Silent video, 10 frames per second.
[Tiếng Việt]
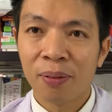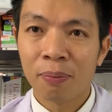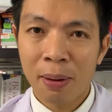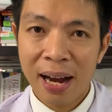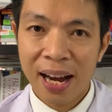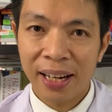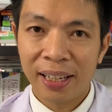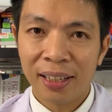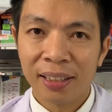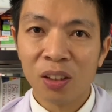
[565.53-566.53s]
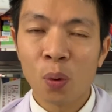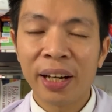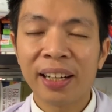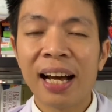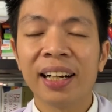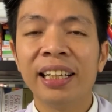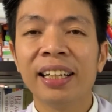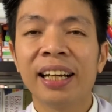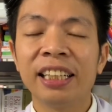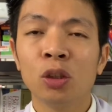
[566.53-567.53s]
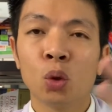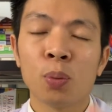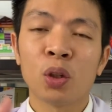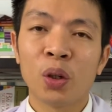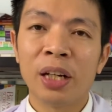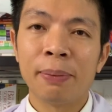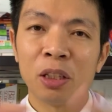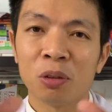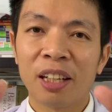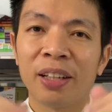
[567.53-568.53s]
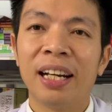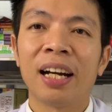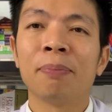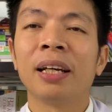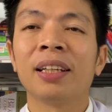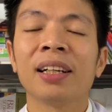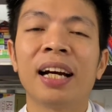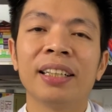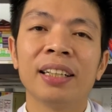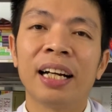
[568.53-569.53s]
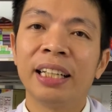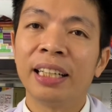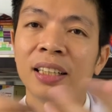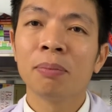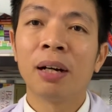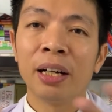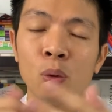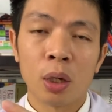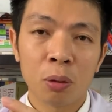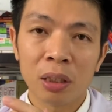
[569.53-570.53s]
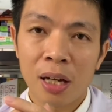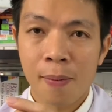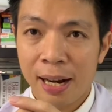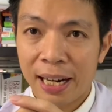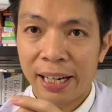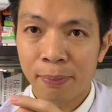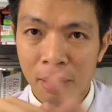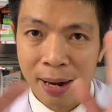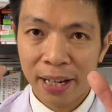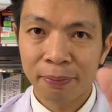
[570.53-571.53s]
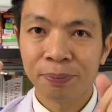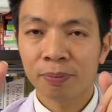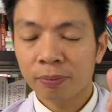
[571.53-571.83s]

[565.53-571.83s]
Bye bye. Đừng quên đăng ký cái kênh YouTube của tôi để mà chúng ta có thể là cập nhật tất cả những cái kiến thức mới của Doctor Ngọc hàng ngày. Bye bye.